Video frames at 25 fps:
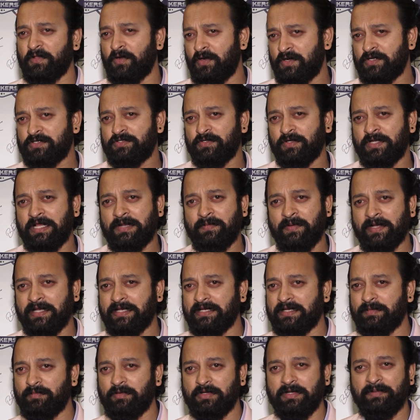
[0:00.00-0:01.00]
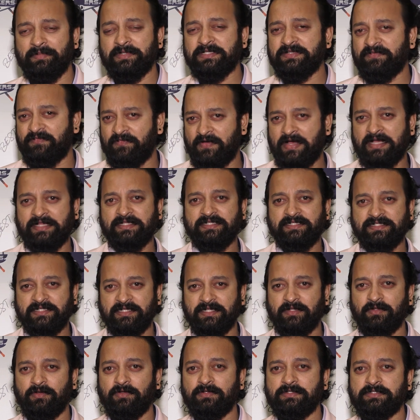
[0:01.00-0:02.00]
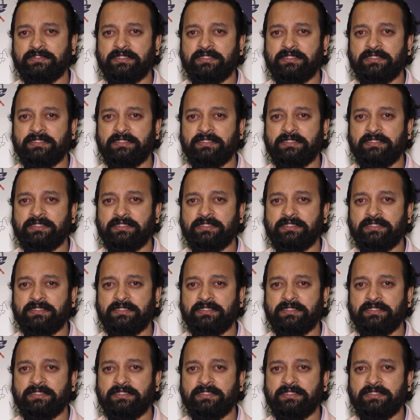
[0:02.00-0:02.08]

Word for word: অর্জন আর বাকিটা বললাম না যে ফান ছিল